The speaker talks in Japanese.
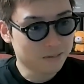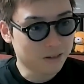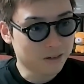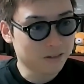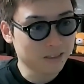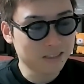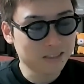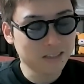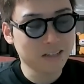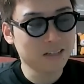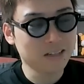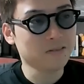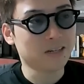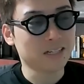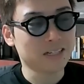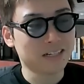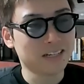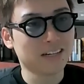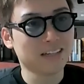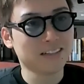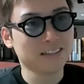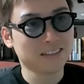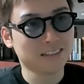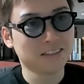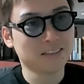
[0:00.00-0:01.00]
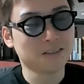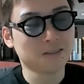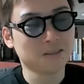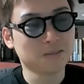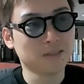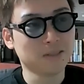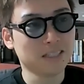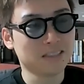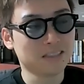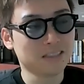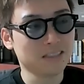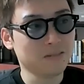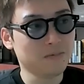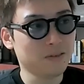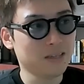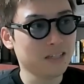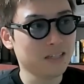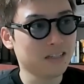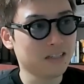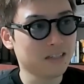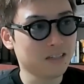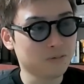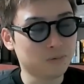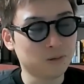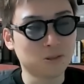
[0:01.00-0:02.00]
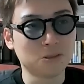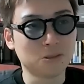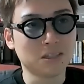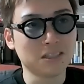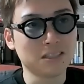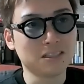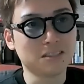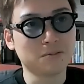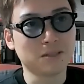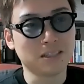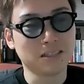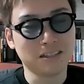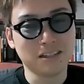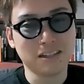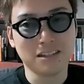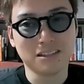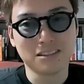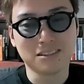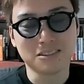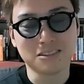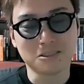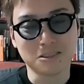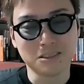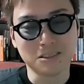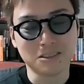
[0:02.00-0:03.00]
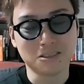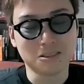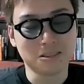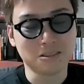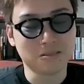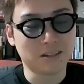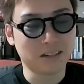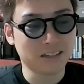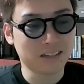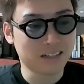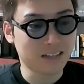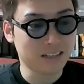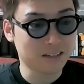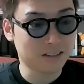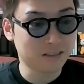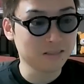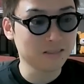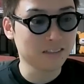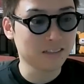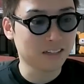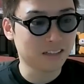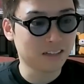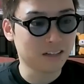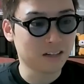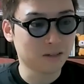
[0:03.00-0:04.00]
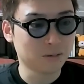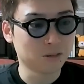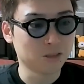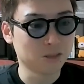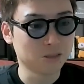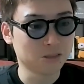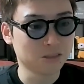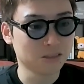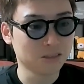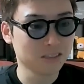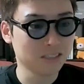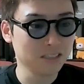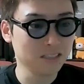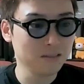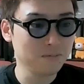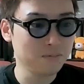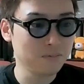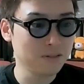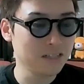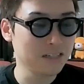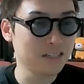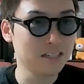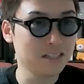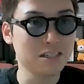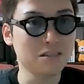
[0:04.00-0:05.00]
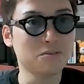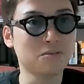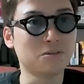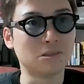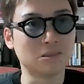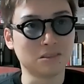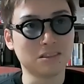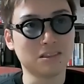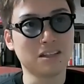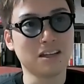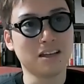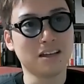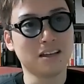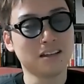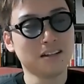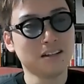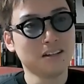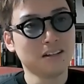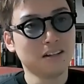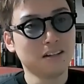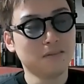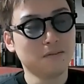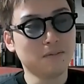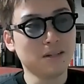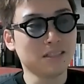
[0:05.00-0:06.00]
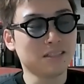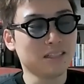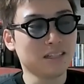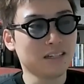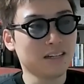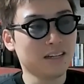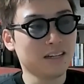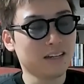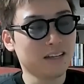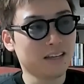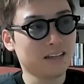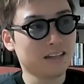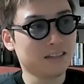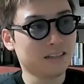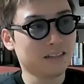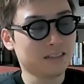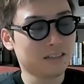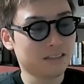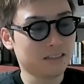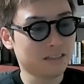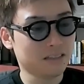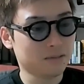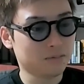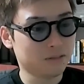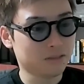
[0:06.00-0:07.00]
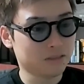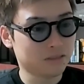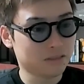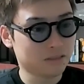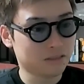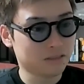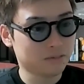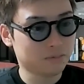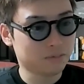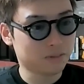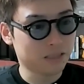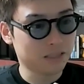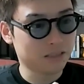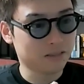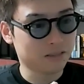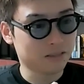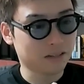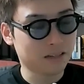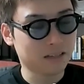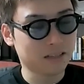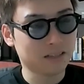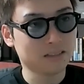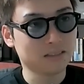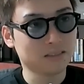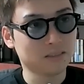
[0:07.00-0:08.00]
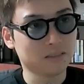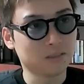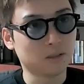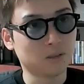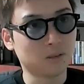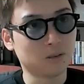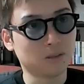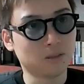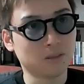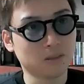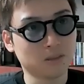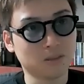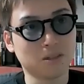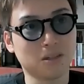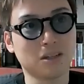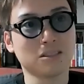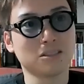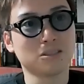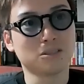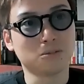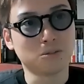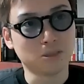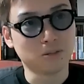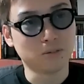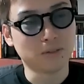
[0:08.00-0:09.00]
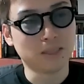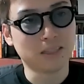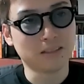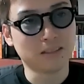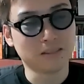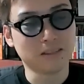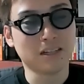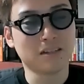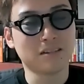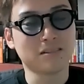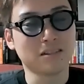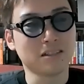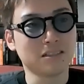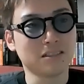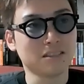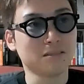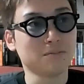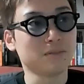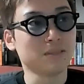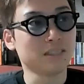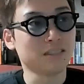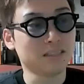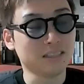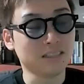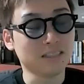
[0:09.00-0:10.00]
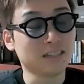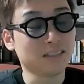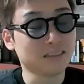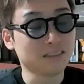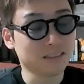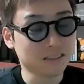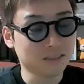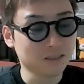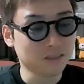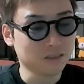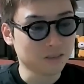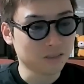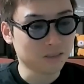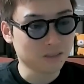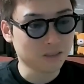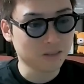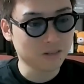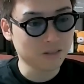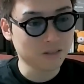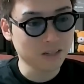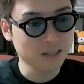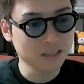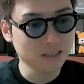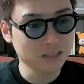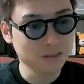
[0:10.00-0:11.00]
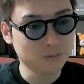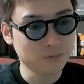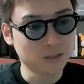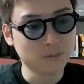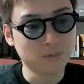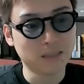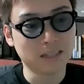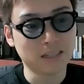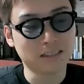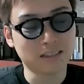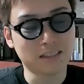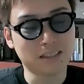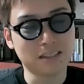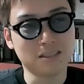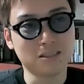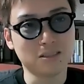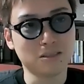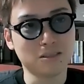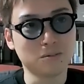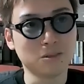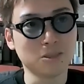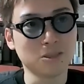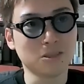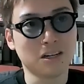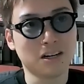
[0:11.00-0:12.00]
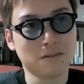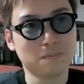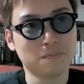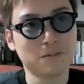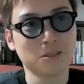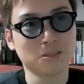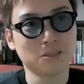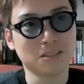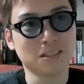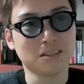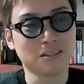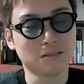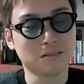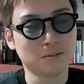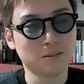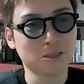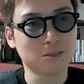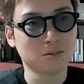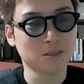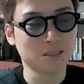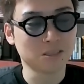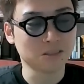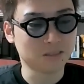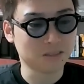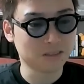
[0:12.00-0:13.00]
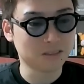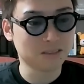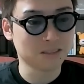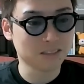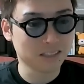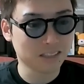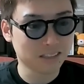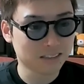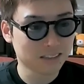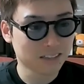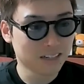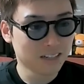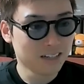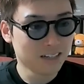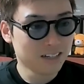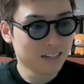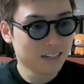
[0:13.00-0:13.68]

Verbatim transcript: 忘れてはいけないんですけど、GPT-4 が一番ね、すごいと言われているんですけども、その GPT-4 って、ジェネレーティブ・プリトレインド・トランスフォーマーの略で GPT なんですけど、そのトランスフォーマーっていうものを発表したのはもともと Google です。